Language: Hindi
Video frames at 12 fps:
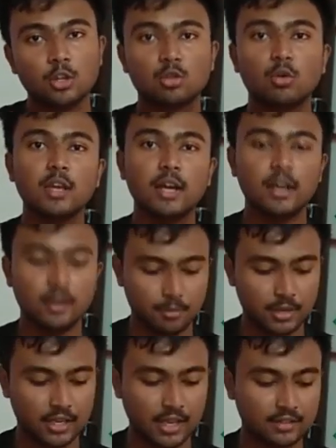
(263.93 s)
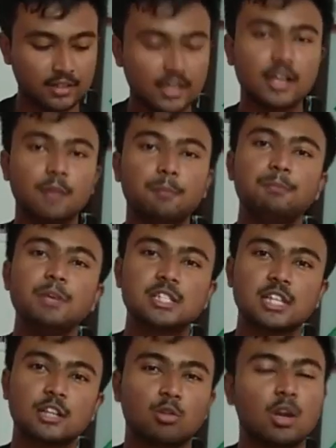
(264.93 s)
तो यार मेरे ख्याल से अगर आप
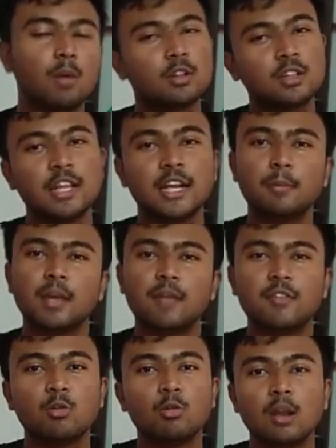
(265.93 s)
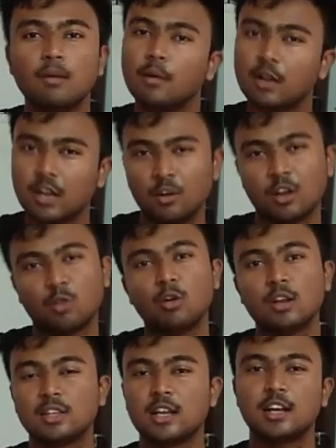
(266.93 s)
पिक्चर थोड़ा बहुत नेट में या फिर गूगल वाला कर लो ना
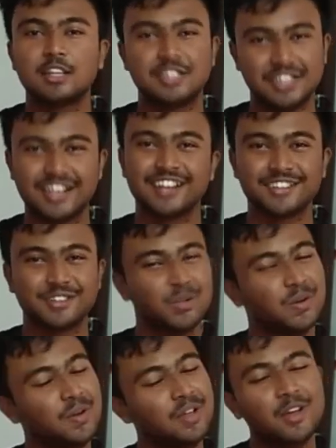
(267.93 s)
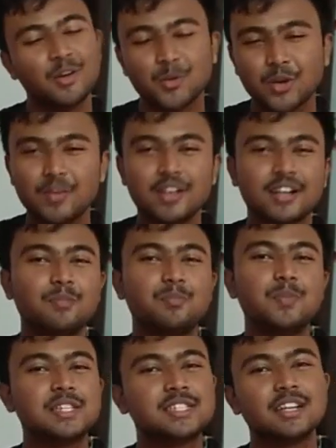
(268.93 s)
गूगल से जाकर चेक कर सकते हो गूगल में जाकर
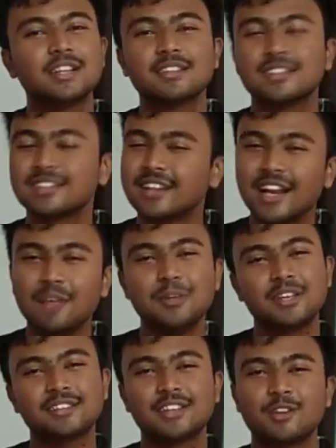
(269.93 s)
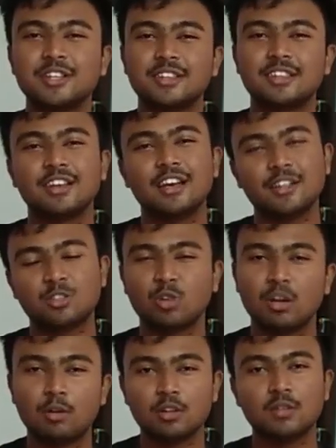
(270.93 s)
पिक्चर सारे पिक्चर जितना
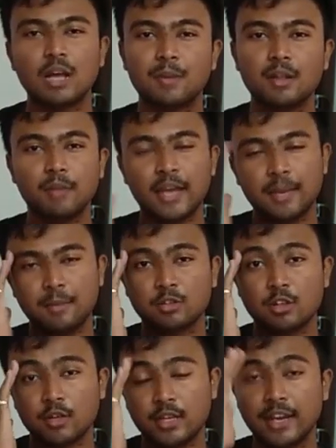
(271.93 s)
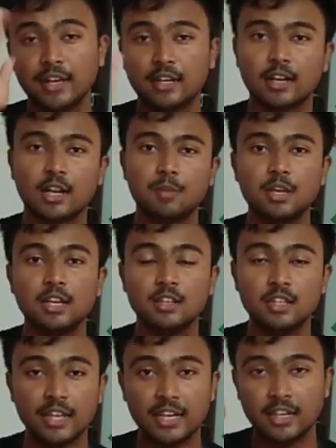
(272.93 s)
थोड़ा बहुत अपने माइंड में ये हिटलर का
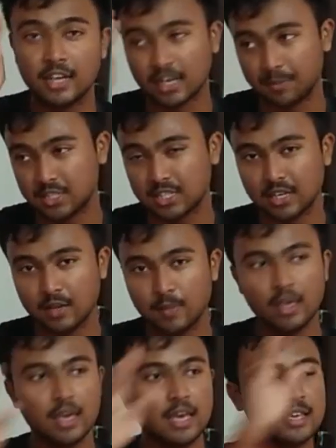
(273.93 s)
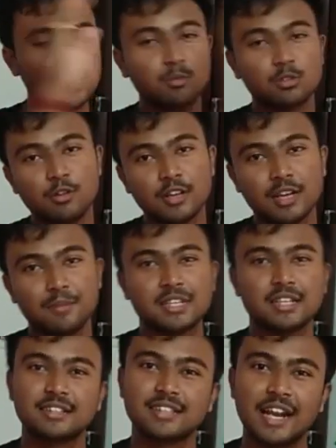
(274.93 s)
ये हिटलर का पिक्चर है ये मुसलिन का पिक्चर
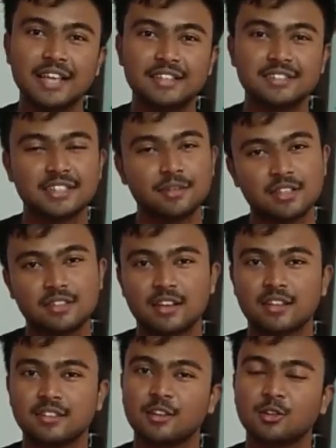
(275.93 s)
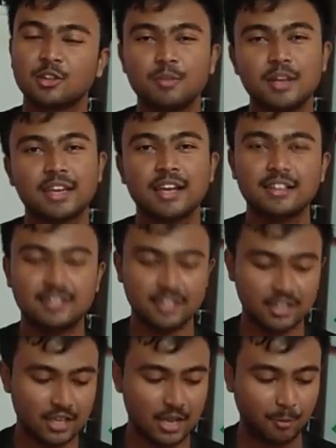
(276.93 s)
ये सारे चीज एकदम अच्छी तरीके से देखो तो मेरे ख्याल
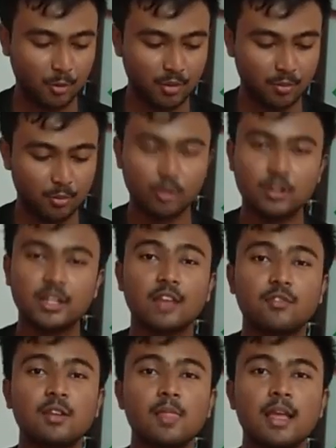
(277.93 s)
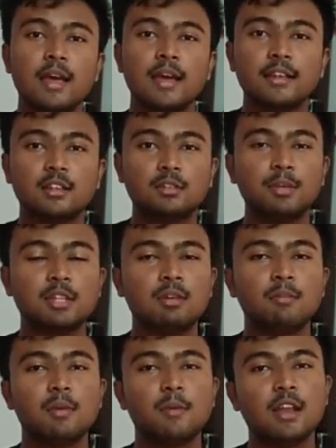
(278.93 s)
से आपको मैं बोल दे या फिर
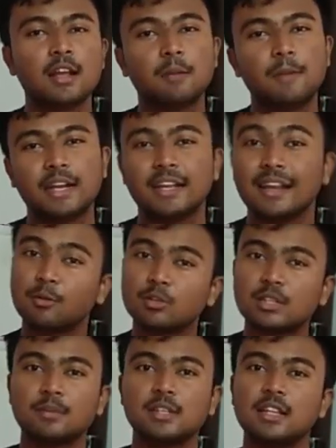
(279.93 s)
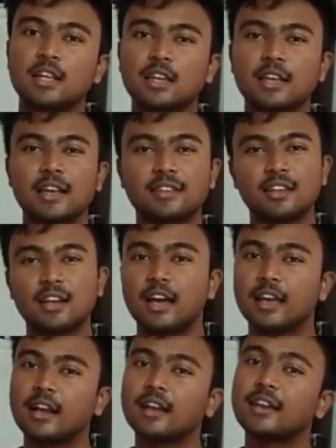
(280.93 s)
स्पेसिफिक पेपर लेकर प्रैक्टिकल आपको समझा दिया कि कैसे
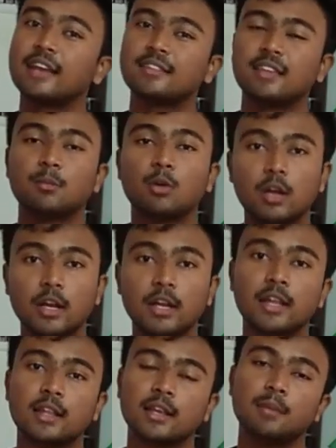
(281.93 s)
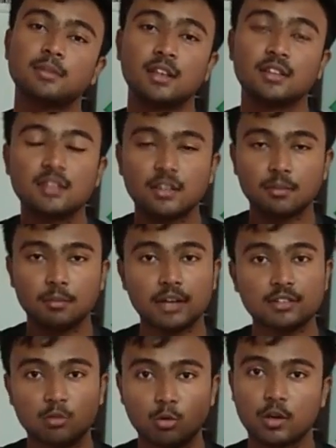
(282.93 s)
आएगा कैसे हमको करनी है ताकि हम ज्यादा से ज्यादा
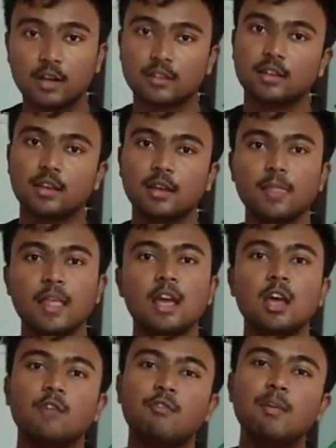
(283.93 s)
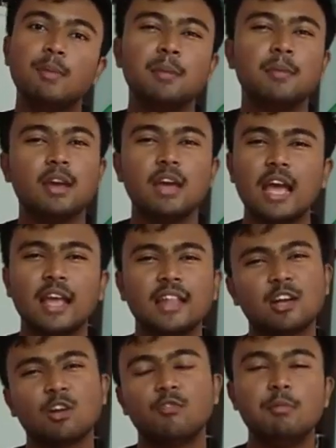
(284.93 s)
मार्क्स स्कोर कर सके फिफ्टी में
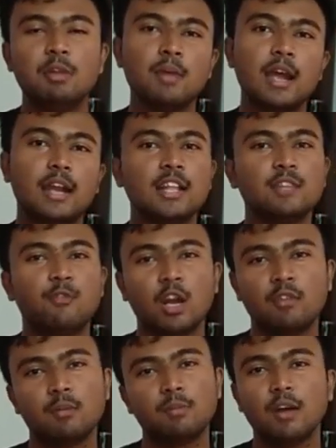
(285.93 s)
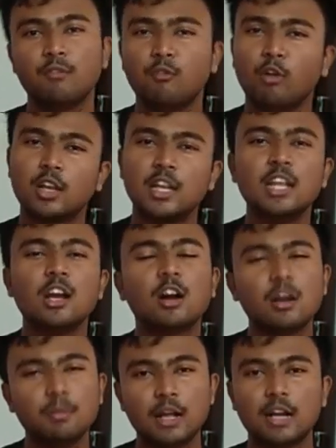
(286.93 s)
देखो फिफ्टी में एटलीस्ट फोर्टी फाइव फोर्टी
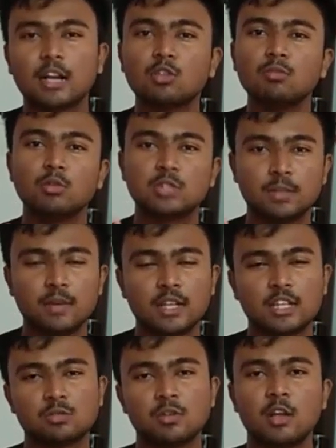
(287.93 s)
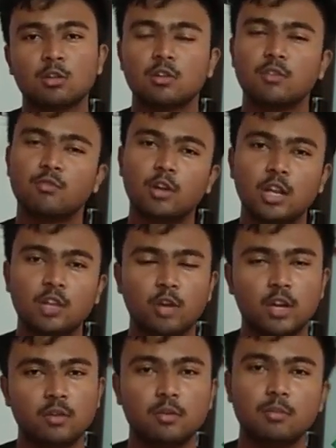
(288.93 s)
अगर अगर तुम उतना भी अच्छा स्टूडेंट नहीं हो तो फोर्टी
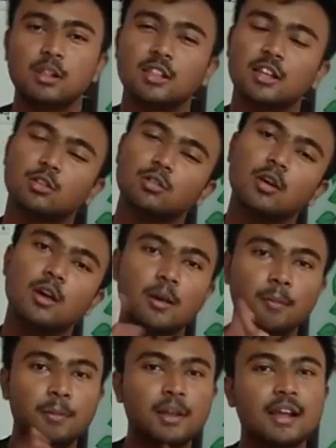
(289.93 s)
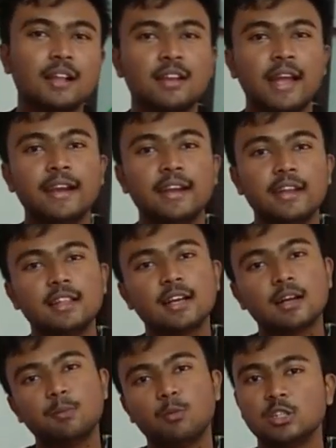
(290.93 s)
फोर्टी फाइव मिल जाए तो मेरे ख्याल नाइनटी तक
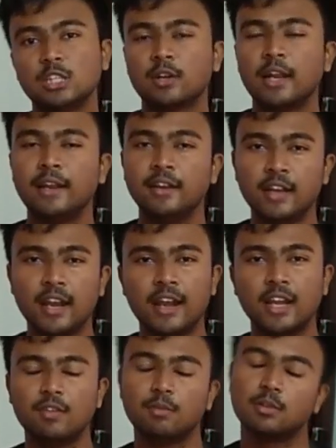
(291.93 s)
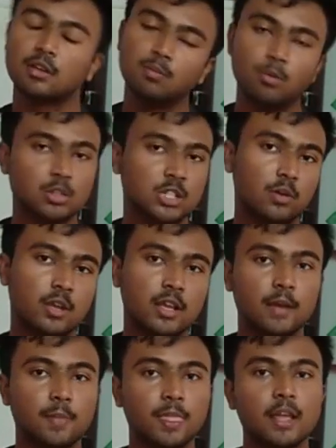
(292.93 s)
आप पहुंच जाओ नाइनटी या नाइन्टी फाइव तक आप पहुंच जाओ ठीक है